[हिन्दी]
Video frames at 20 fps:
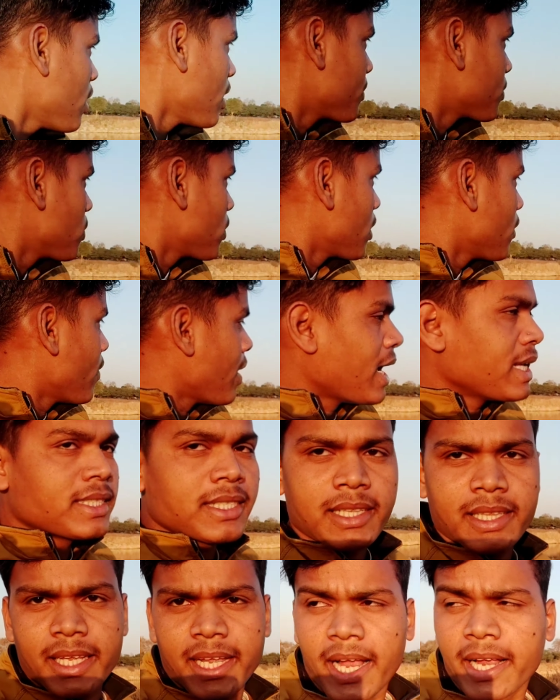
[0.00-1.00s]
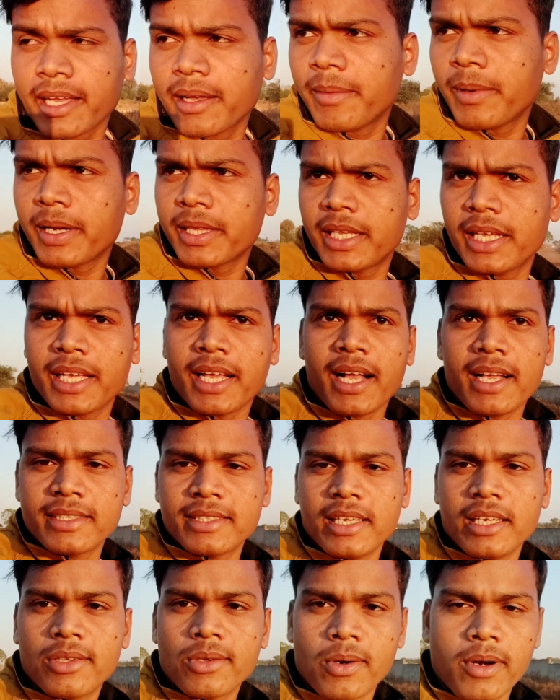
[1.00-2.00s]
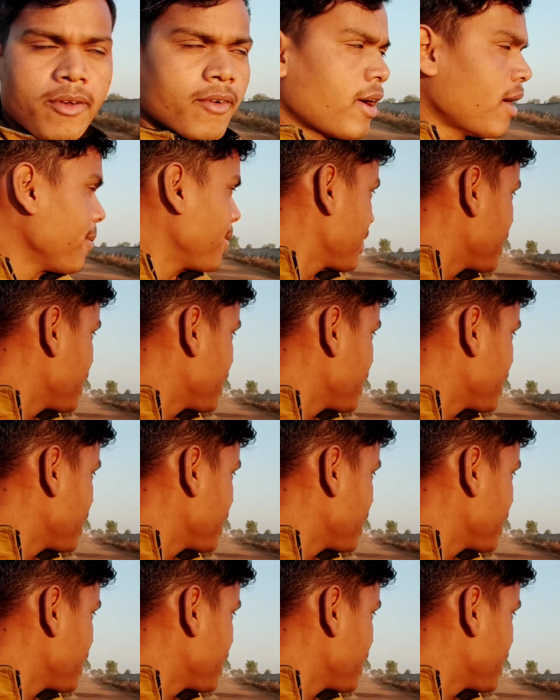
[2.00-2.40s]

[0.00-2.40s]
अब थोड़ा वहाँ चलते हैं आगे बढ़ते हैं यहाँ से थोड़ा वहाँ